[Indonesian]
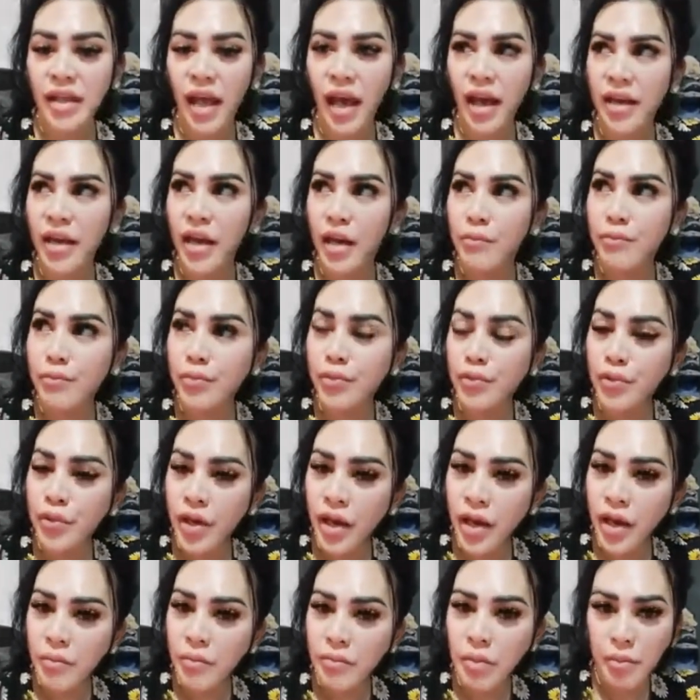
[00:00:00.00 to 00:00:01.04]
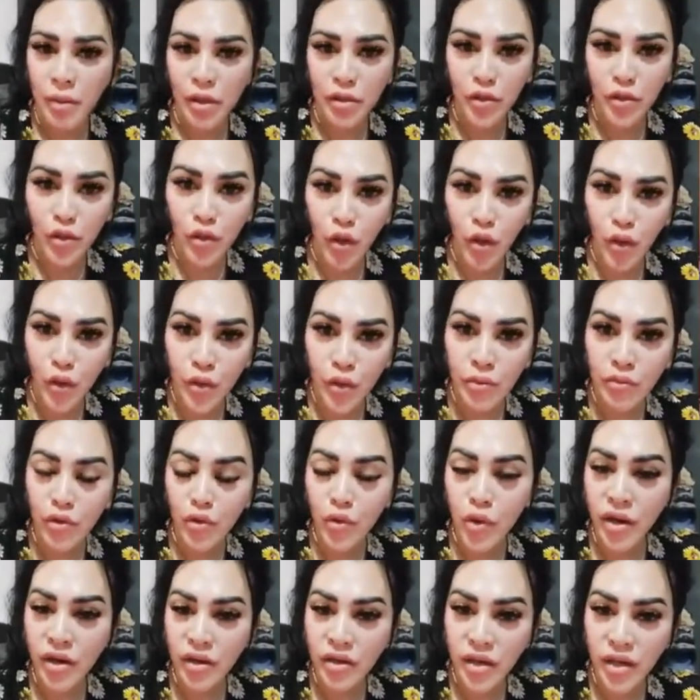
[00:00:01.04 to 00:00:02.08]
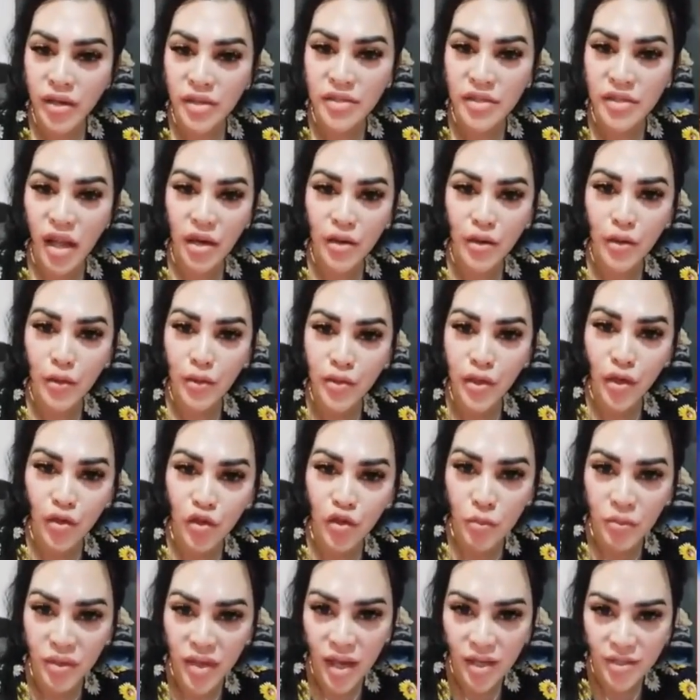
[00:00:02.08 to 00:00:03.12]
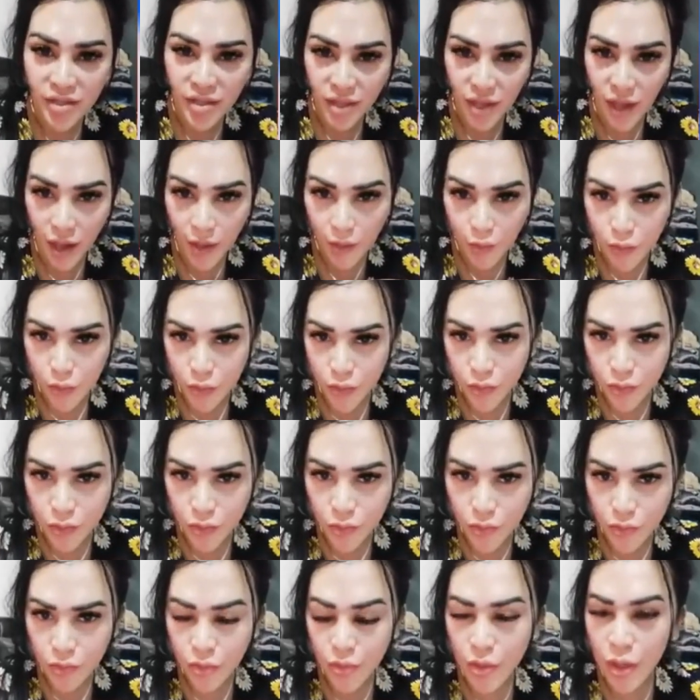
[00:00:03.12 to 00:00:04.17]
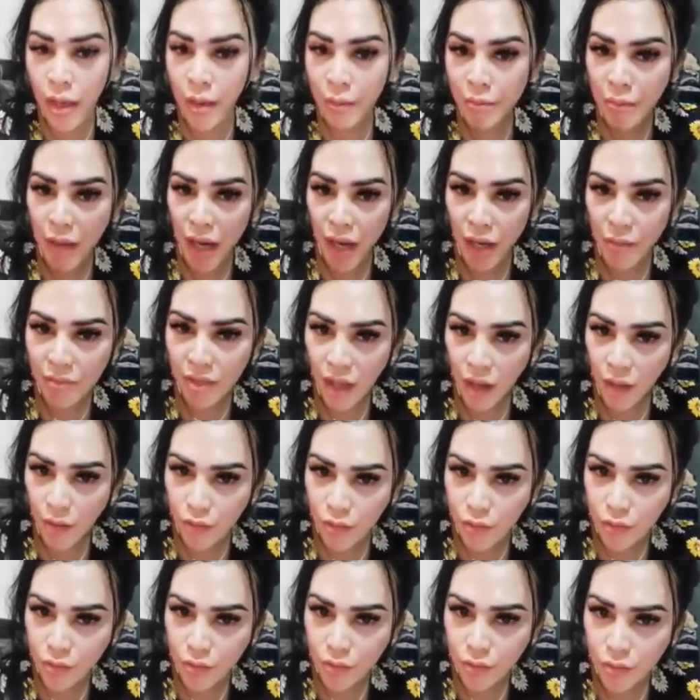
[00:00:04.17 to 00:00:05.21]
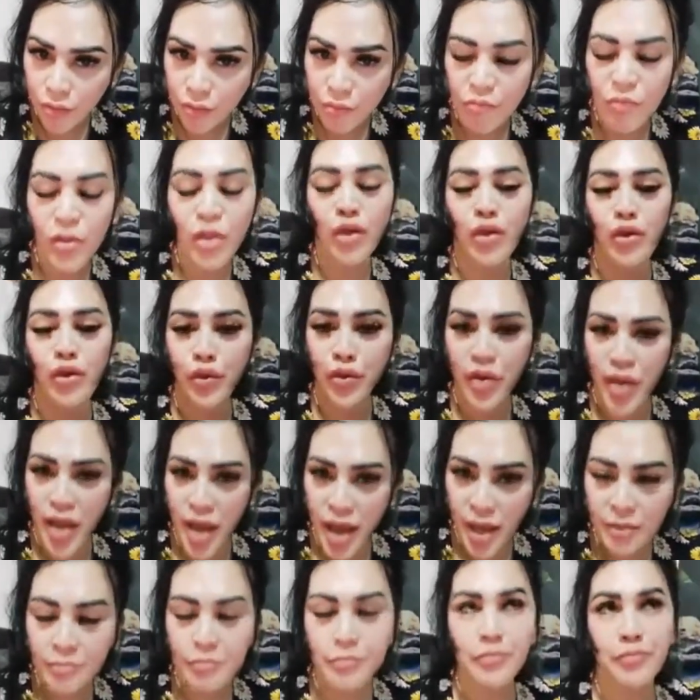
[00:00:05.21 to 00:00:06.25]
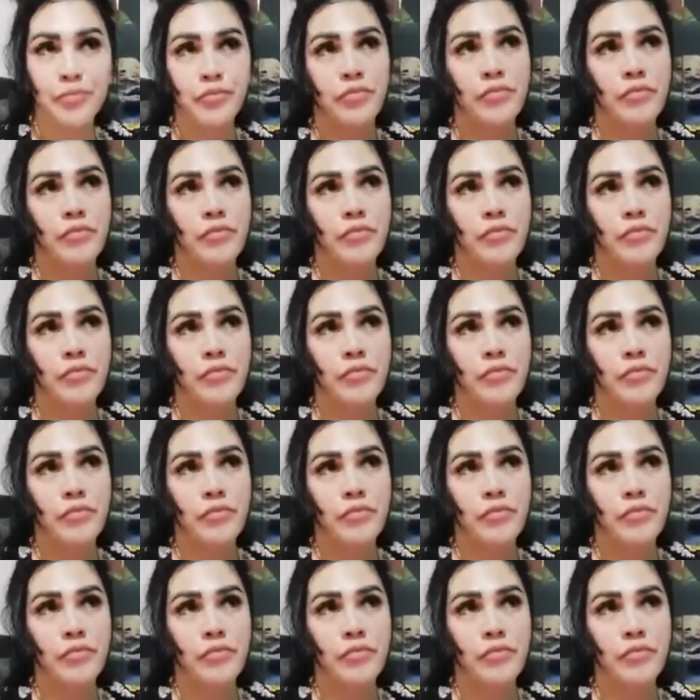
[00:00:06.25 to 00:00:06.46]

Tak ada pula Bapak Jokowi mengeluarkan saldonya untuk menggaji kau. Paham kau? Udah,